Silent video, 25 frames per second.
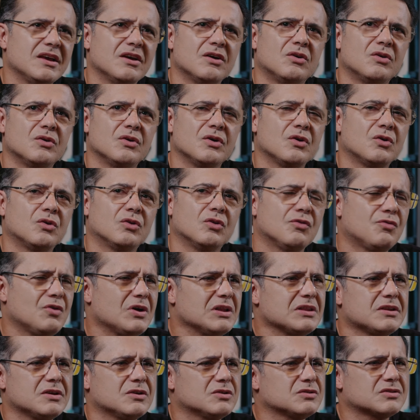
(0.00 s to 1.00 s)
E assim, eu, eu louvo a
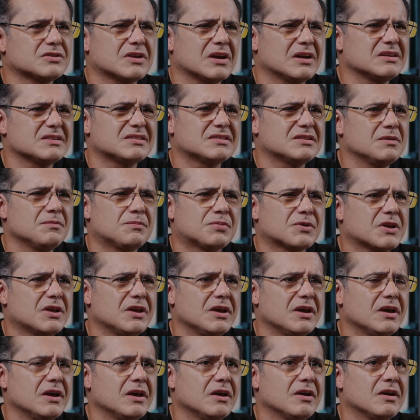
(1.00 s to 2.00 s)
Deus, cara, assim,
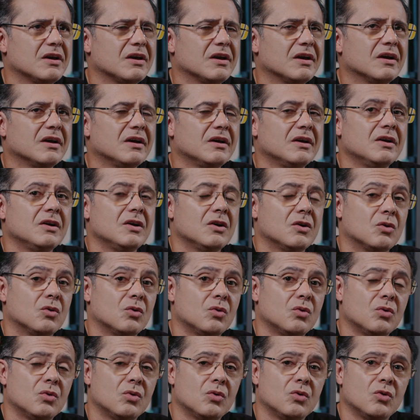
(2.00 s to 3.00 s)
porque
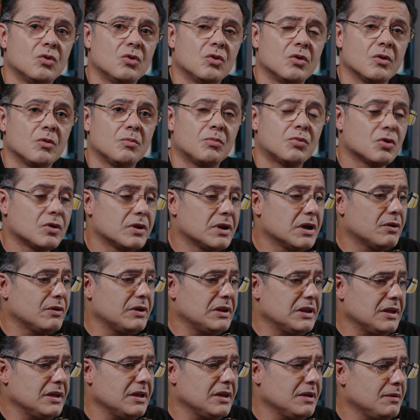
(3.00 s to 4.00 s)
o, o Brunão,
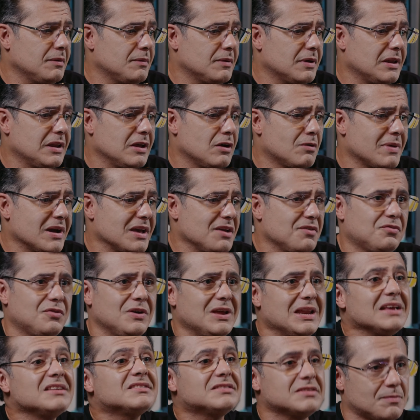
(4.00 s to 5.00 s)
ele, ele é uma
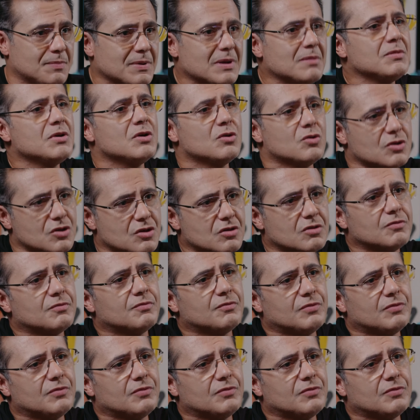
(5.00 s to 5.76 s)
referência para mim hoje.